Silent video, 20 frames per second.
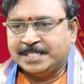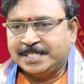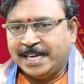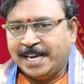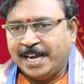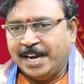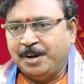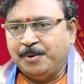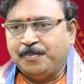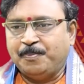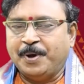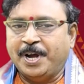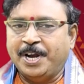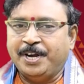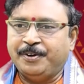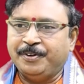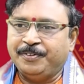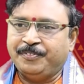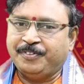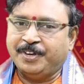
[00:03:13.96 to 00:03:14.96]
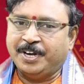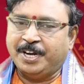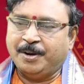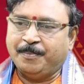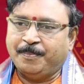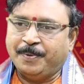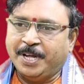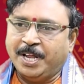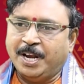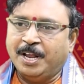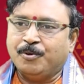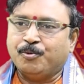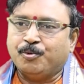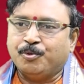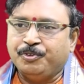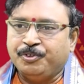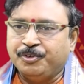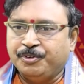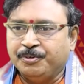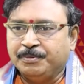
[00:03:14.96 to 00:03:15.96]
సెకండ్ పాయింట్ వచ్చేటప్పటికల్లా
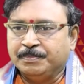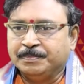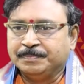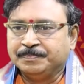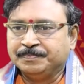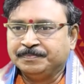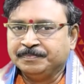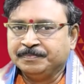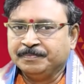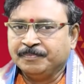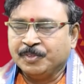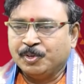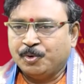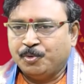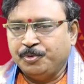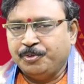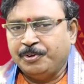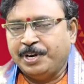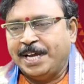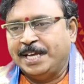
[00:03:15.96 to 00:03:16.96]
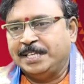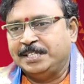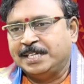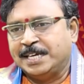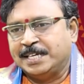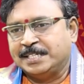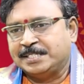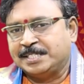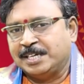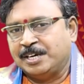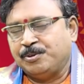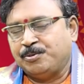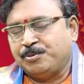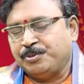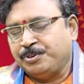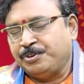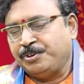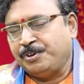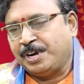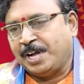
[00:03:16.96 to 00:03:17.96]
కుజుడు కుజుడు ఏం చేస్తాడు
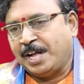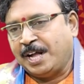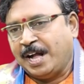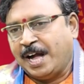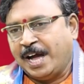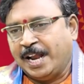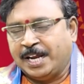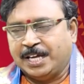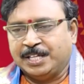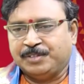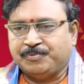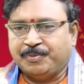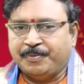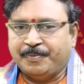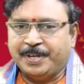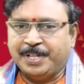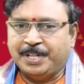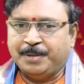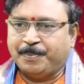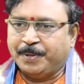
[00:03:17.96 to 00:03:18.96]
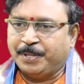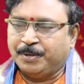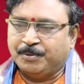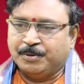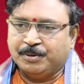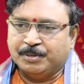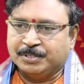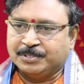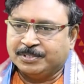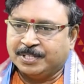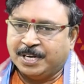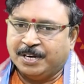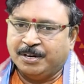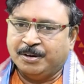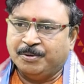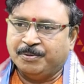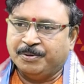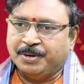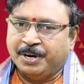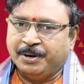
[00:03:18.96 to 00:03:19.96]
కుజుడు యొక్క కారకత్వం ఏంది పదకొండవ
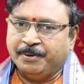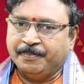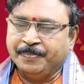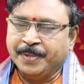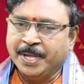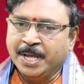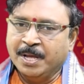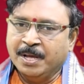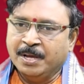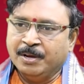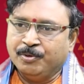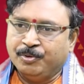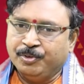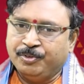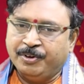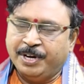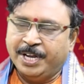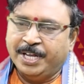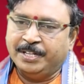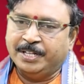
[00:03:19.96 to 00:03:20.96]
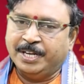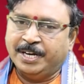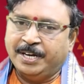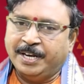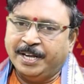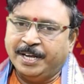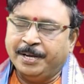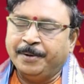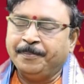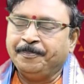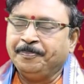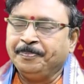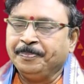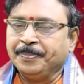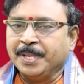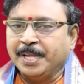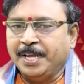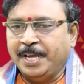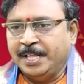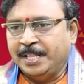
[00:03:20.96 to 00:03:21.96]
స్థానంలో ఉన్నాడు కుజుడు ఏంటంటే
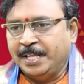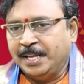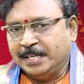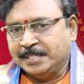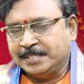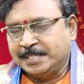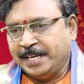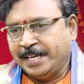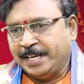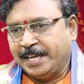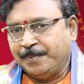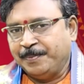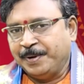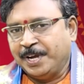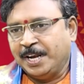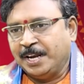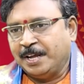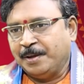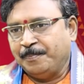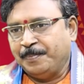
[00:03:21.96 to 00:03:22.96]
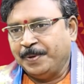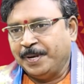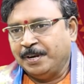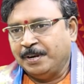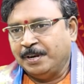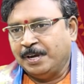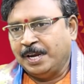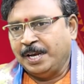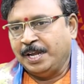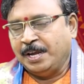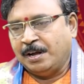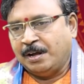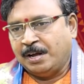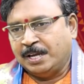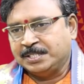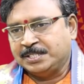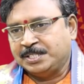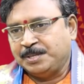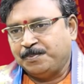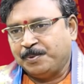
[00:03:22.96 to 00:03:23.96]
ఏదైనా సరే కెమికల్ కంపెనీలు కానీ
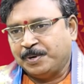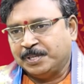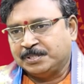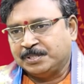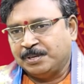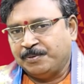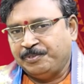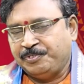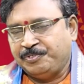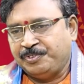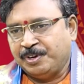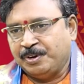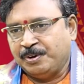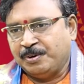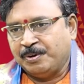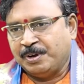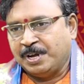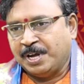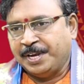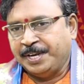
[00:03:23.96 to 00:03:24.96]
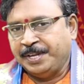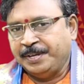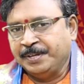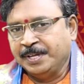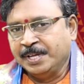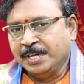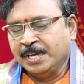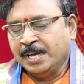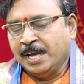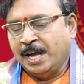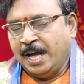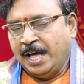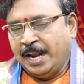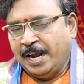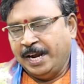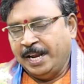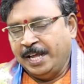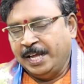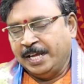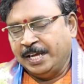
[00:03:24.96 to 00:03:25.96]
ఆస్తిపాస్తుల విషయంలో కానీ
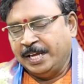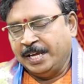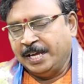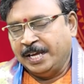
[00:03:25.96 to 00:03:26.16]
అలానే